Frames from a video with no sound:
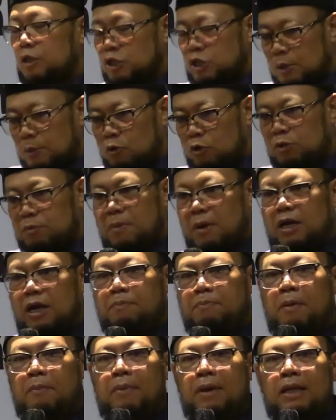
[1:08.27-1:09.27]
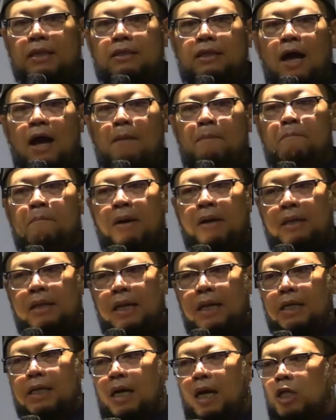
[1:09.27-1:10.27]
Terbuka, sebagai perguruan
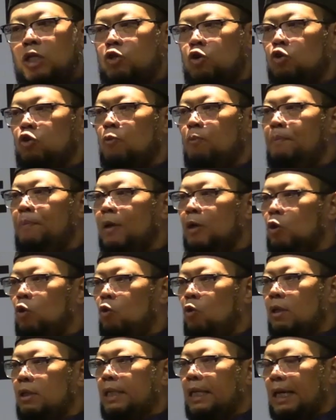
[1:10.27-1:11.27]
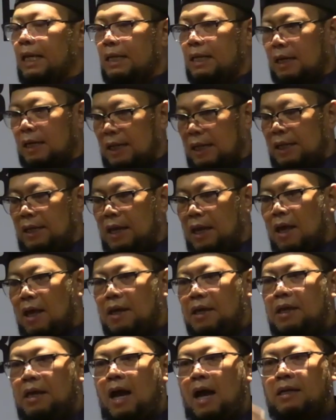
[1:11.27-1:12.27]
tinggi dengan sistem pembelajaran jarak jauh,
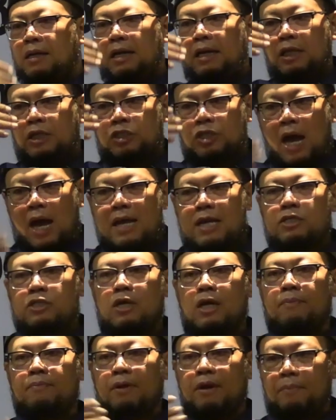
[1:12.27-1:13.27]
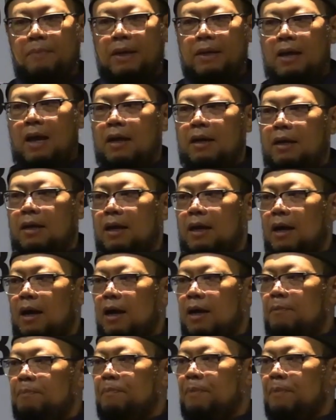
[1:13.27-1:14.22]
kini menjadi favorit di kalangan milenial.